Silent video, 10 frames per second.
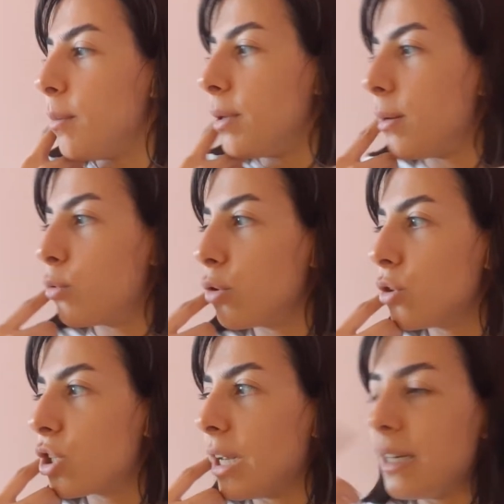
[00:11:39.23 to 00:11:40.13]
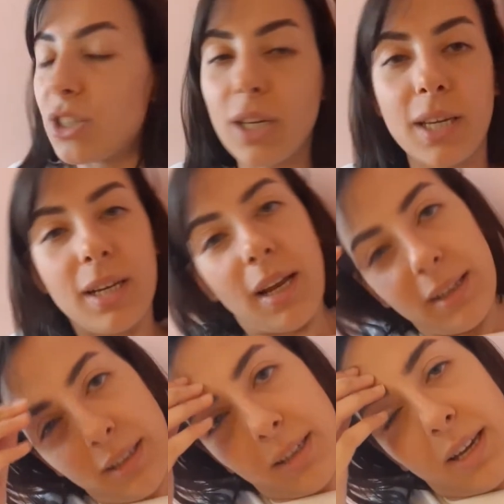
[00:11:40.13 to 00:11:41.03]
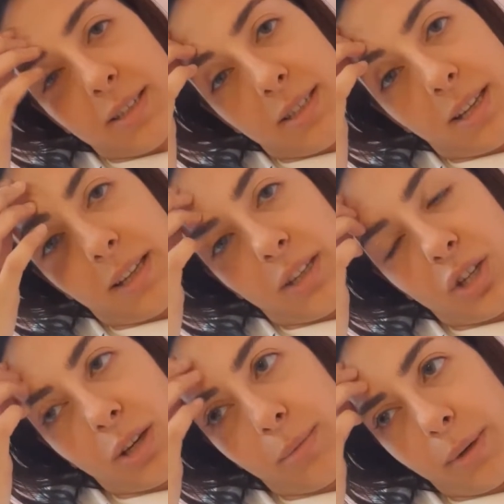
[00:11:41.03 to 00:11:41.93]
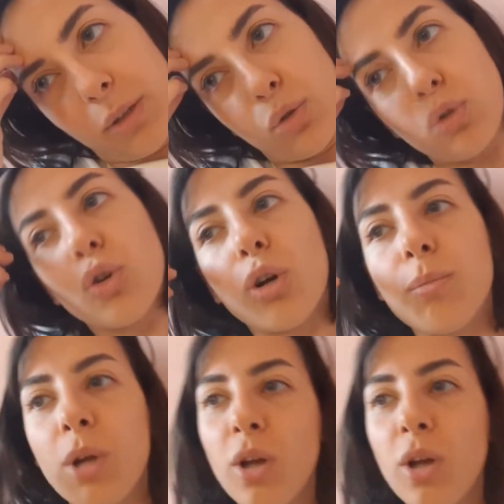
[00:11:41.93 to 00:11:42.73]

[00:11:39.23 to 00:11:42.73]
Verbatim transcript: Bir de bugün şeyle şekillendirirken size de çekmek istiyorum.